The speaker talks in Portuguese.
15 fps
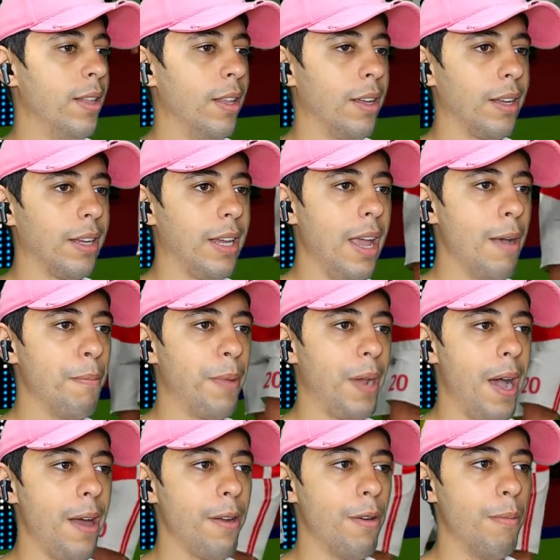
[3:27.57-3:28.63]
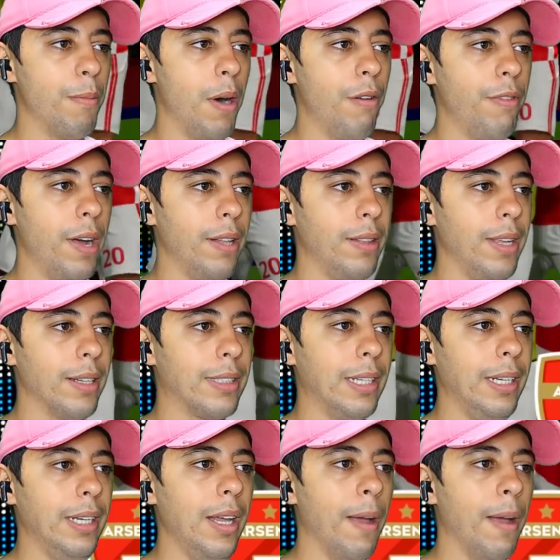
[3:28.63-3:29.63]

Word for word: Quebraram o Malvadeza e